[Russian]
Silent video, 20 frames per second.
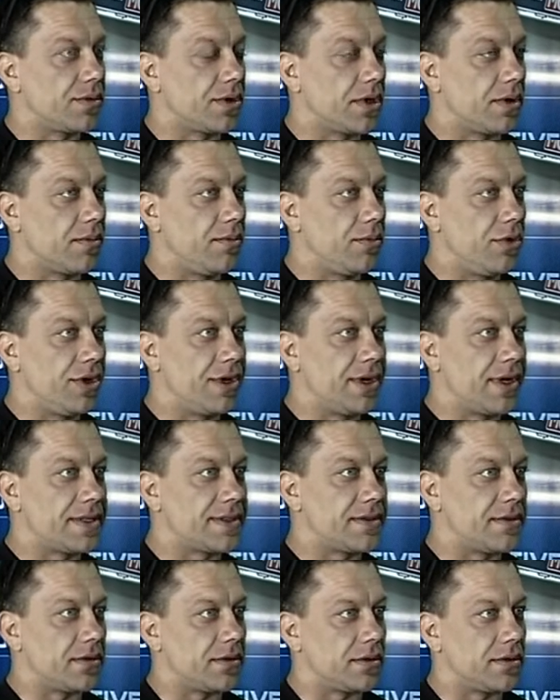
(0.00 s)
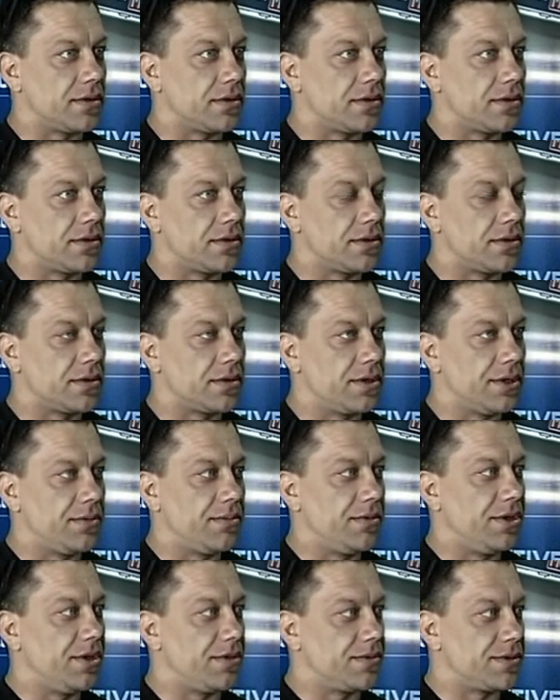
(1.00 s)
как бы, более качественно
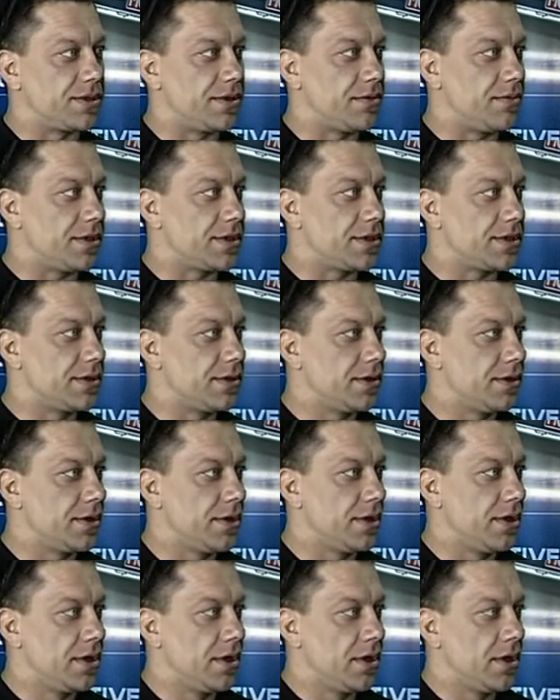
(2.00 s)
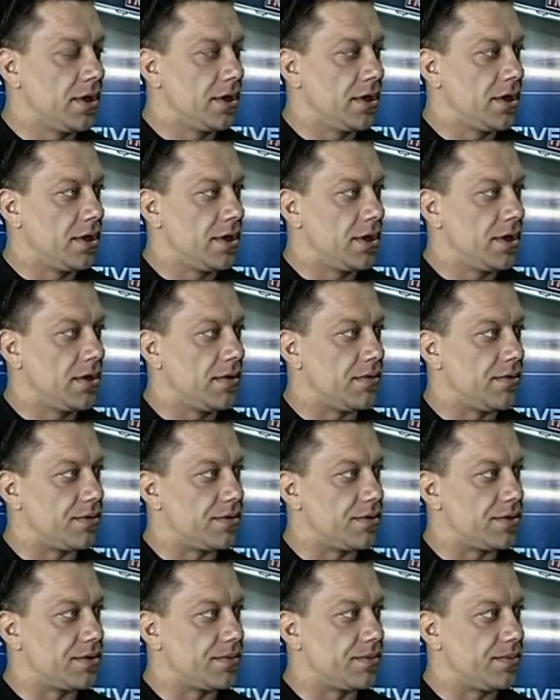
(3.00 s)
этим делом заниматься. Вот,
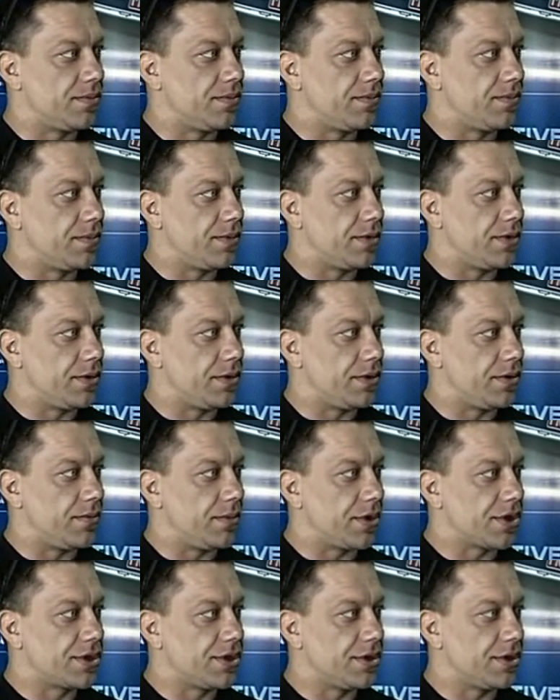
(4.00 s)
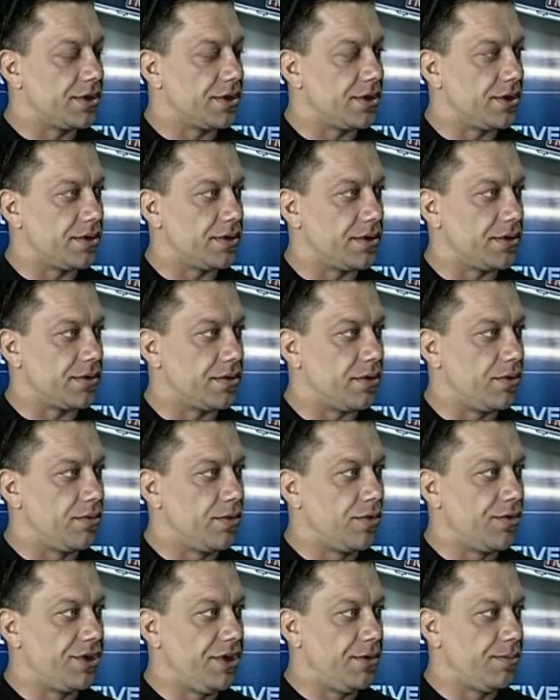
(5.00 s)
машины
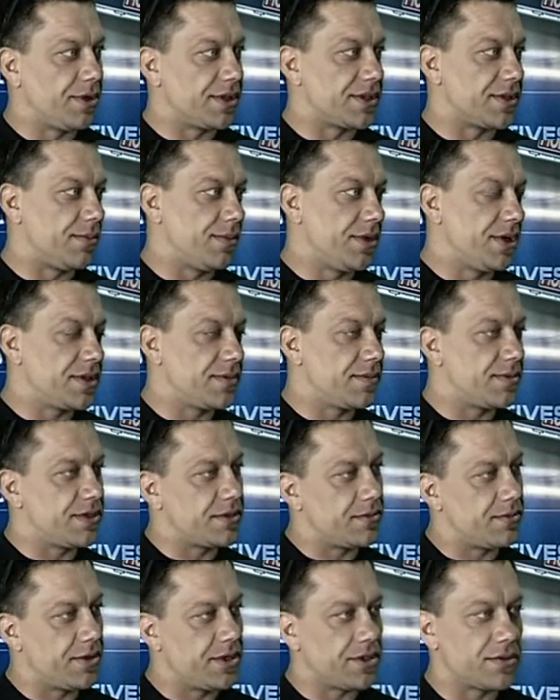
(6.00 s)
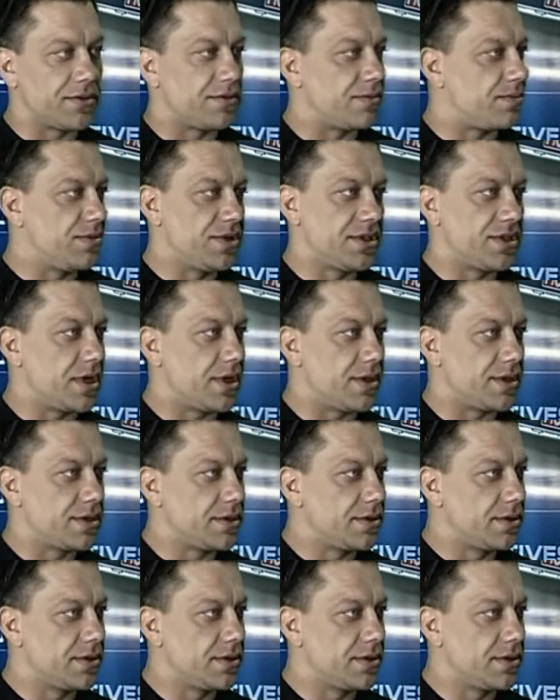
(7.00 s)
любого типа, с АБС, без АБС, без разницы.